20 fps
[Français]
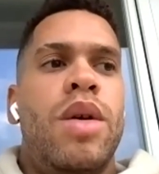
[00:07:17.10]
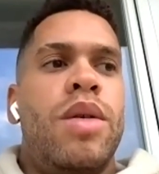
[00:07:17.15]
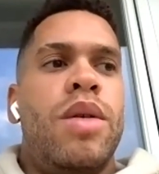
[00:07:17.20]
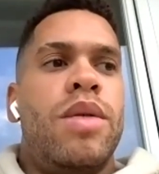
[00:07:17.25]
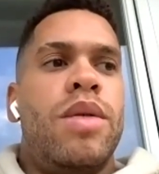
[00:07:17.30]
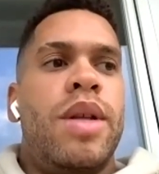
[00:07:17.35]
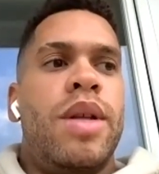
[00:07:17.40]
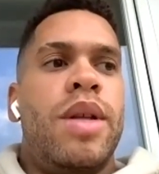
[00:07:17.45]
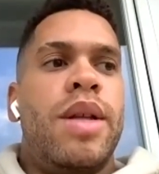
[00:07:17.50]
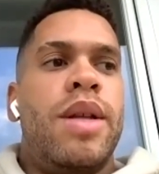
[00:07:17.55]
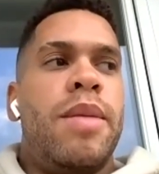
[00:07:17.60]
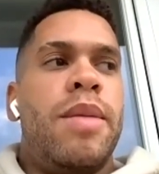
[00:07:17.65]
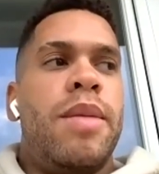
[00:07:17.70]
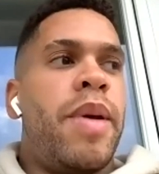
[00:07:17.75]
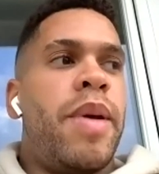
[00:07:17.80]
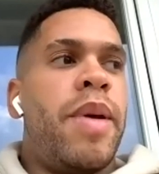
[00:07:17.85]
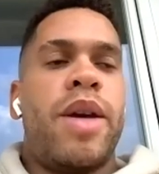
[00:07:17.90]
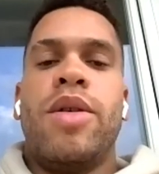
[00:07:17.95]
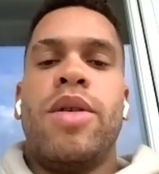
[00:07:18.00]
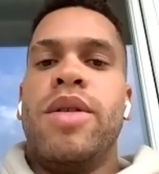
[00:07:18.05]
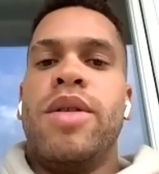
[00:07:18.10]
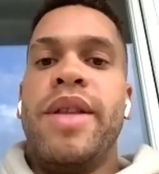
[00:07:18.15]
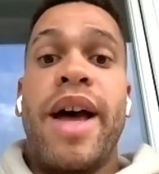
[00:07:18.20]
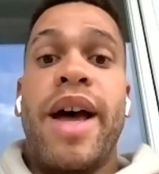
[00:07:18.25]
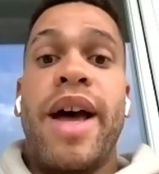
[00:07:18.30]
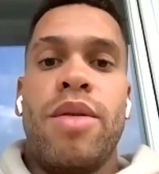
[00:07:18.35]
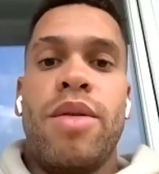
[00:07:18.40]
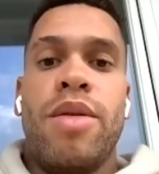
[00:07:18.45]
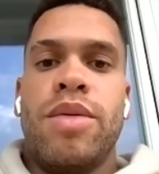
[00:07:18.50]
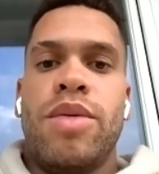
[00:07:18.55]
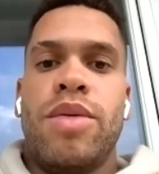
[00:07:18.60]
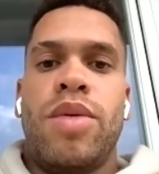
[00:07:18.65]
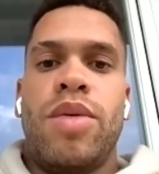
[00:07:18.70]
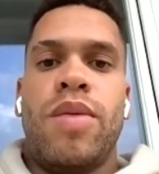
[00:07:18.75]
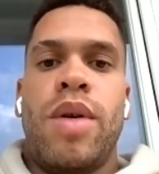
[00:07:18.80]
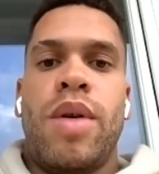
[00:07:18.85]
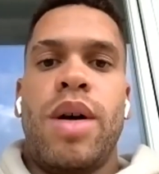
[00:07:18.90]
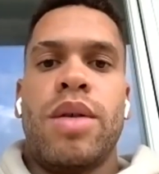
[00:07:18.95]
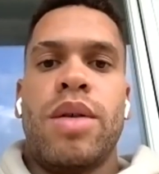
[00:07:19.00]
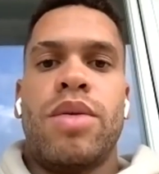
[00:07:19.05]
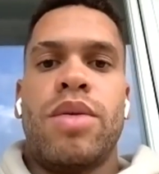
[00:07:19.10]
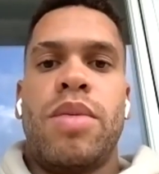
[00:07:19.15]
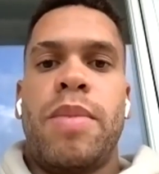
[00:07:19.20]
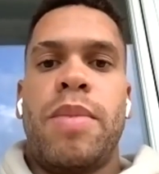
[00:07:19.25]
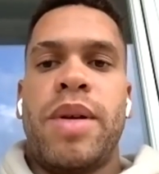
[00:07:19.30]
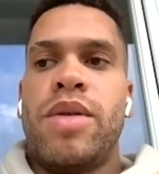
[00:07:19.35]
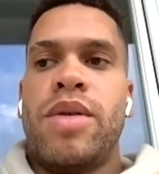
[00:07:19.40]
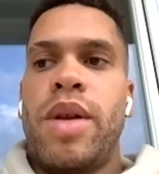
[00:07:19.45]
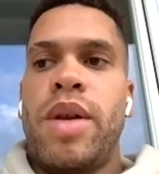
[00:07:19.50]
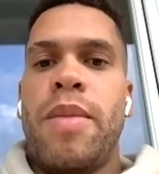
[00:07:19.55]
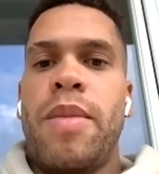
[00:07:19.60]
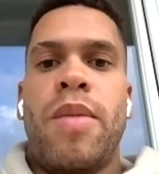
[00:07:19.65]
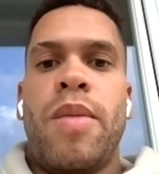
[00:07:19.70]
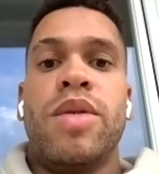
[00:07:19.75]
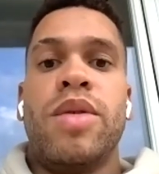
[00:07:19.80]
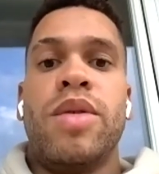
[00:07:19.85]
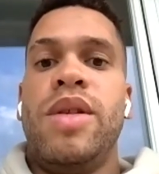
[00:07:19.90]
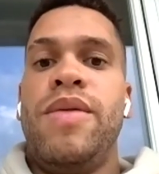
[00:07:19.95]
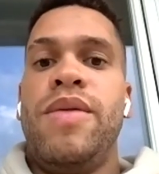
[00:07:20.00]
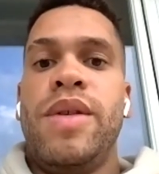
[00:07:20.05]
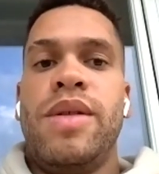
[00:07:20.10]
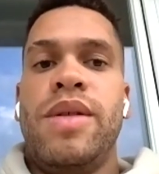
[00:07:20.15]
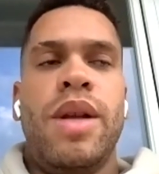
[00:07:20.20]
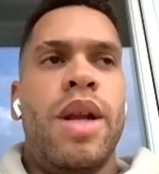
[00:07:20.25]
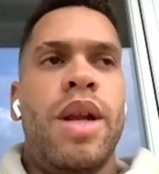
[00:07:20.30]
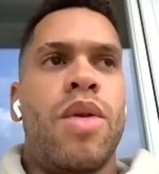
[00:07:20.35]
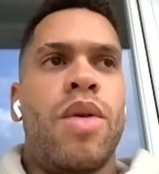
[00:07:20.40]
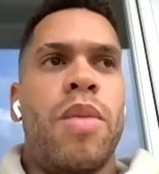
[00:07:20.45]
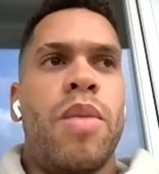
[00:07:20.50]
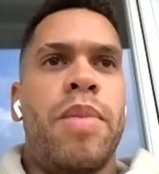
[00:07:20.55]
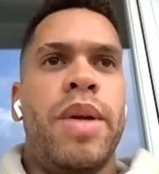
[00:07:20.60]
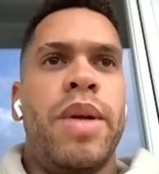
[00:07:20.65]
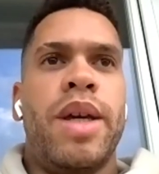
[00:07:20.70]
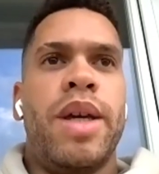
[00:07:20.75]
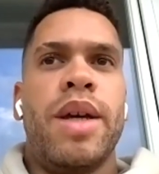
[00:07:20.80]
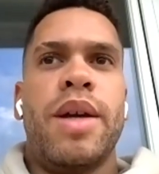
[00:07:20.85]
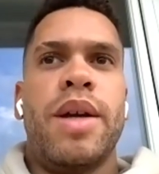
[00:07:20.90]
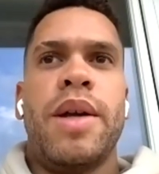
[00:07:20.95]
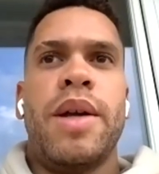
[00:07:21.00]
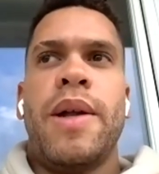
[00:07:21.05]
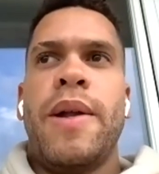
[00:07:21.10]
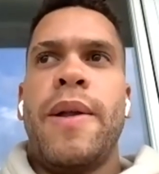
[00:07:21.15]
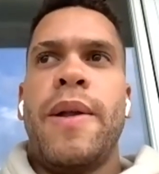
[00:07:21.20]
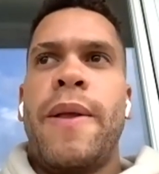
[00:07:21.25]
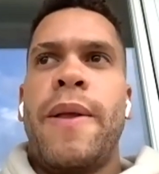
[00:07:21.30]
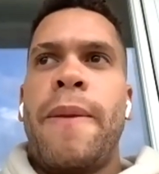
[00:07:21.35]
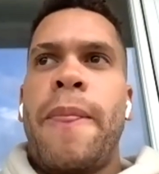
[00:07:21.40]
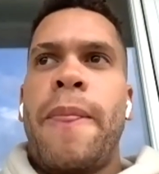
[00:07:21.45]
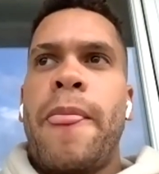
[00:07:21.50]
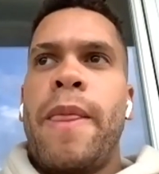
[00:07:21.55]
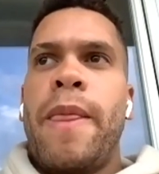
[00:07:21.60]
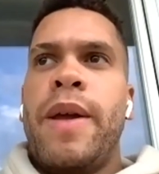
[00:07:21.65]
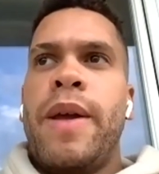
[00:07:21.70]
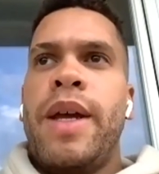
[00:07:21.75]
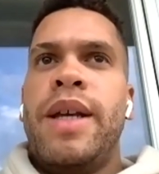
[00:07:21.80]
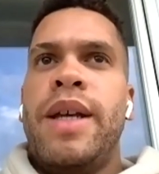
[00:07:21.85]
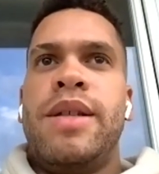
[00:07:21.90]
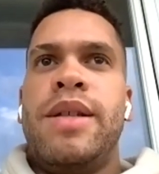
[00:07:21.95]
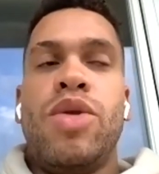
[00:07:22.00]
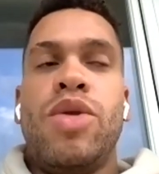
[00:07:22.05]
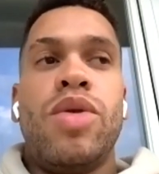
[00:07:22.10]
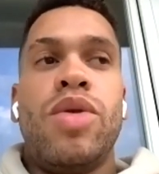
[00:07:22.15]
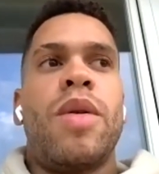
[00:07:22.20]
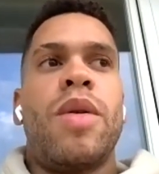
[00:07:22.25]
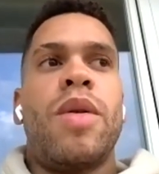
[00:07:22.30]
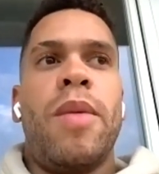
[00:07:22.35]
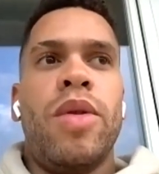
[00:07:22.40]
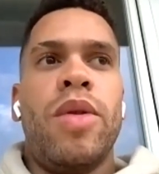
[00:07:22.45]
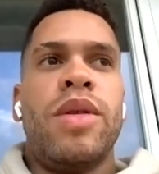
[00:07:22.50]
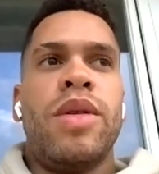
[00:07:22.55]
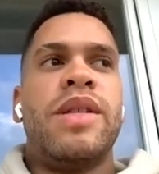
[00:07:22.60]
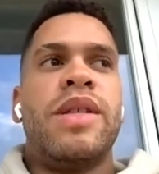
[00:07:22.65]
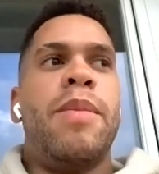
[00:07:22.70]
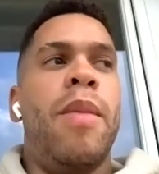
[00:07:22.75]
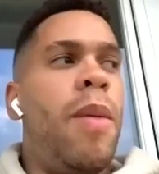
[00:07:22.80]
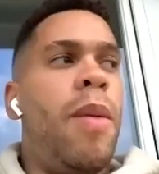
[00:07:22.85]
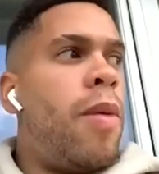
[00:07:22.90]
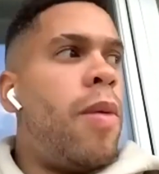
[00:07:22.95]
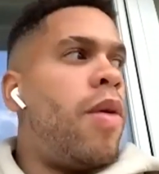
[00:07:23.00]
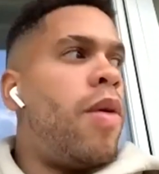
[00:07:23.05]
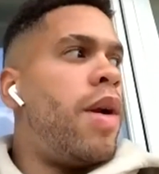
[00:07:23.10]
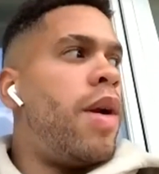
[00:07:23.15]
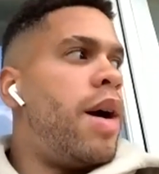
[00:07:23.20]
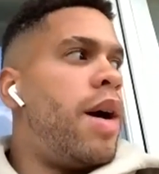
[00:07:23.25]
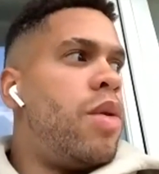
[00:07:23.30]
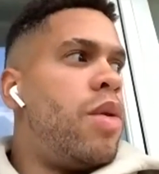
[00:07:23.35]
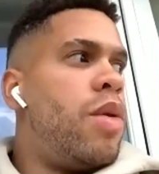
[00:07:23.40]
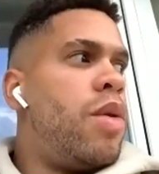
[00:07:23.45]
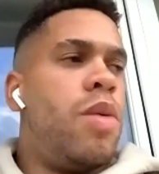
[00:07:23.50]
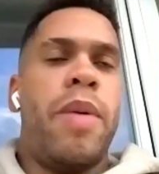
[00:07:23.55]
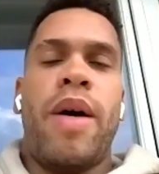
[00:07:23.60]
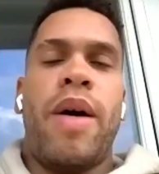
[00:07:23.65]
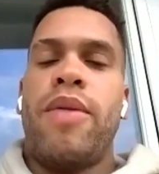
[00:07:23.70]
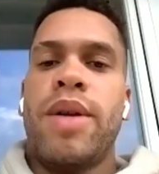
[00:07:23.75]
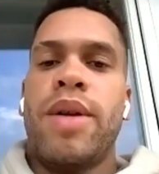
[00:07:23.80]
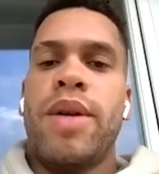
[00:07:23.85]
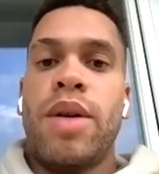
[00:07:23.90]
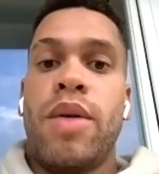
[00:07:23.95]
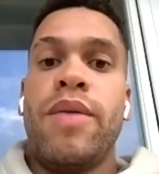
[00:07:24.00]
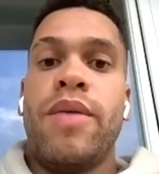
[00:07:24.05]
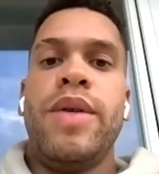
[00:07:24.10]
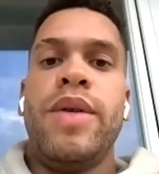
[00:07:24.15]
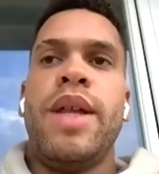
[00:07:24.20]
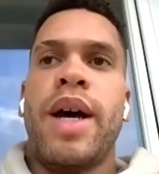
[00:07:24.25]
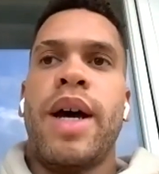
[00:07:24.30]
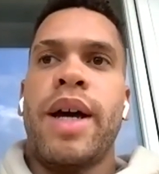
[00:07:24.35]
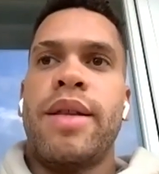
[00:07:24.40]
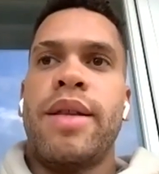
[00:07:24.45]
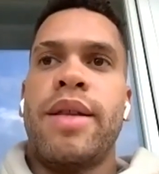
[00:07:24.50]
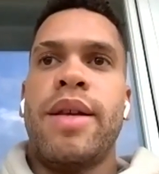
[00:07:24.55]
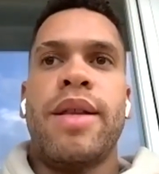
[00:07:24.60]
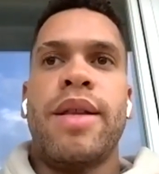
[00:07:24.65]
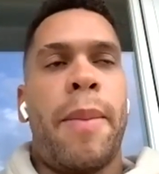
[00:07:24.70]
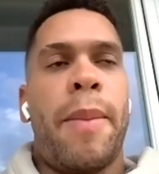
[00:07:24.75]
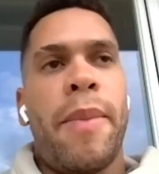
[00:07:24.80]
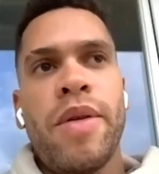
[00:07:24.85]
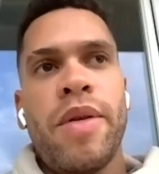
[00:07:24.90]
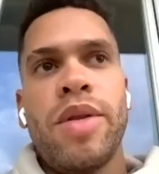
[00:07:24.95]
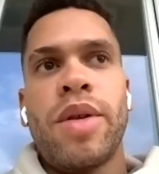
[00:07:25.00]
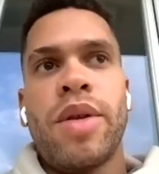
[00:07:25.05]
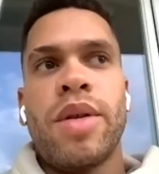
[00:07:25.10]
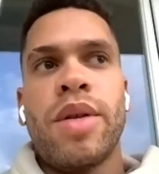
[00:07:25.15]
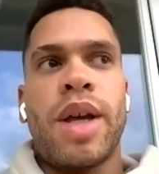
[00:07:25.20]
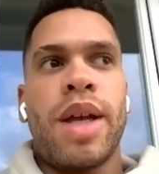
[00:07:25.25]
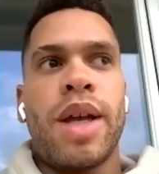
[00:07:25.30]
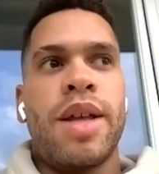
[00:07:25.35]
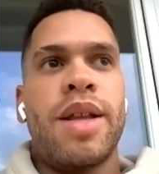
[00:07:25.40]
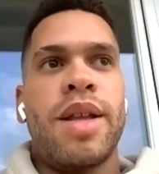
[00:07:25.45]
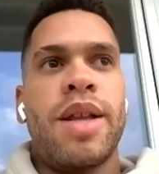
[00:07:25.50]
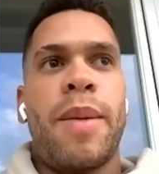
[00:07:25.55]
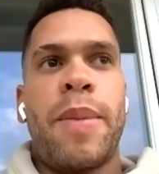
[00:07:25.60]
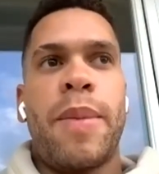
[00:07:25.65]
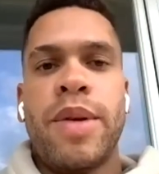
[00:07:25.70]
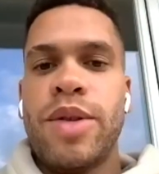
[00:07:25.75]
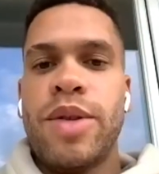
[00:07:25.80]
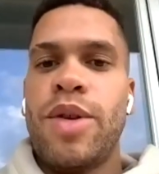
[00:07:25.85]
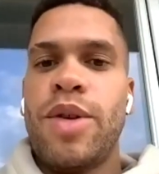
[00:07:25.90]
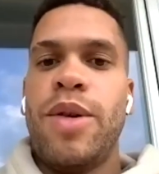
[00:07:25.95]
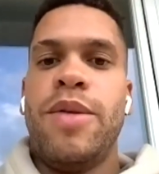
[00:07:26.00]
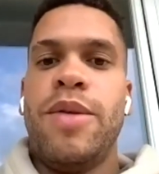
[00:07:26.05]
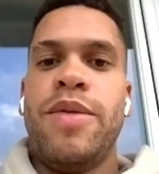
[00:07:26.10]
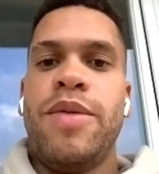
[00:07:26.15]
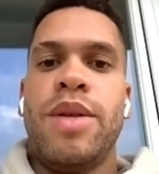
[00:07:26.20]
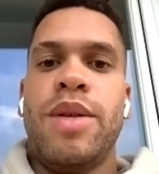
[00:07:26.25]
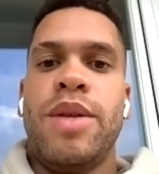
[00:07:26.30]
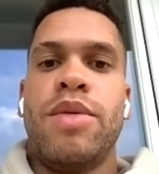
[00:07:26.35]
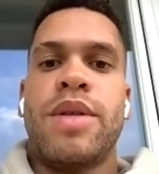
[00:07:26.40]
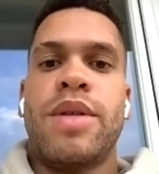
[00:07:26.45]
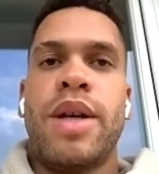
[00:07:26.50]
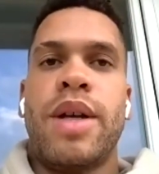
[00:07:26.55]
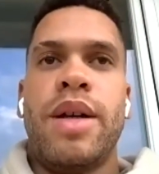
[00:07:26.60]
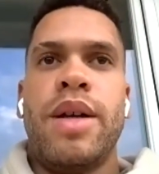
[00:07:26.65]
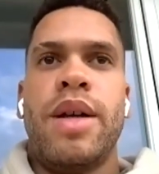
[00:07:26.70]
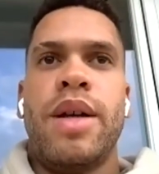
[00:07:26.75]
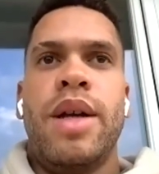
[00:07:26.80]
des, des périodes down, tu vois, tu passes dans des moments difficiles et compliqués. Et c'est justement dans ces moments-là où parfois tu as envie d'arrêter, tu n'as pas envie de t'entraîner, tu n'as pas envie de te lever, tout ça.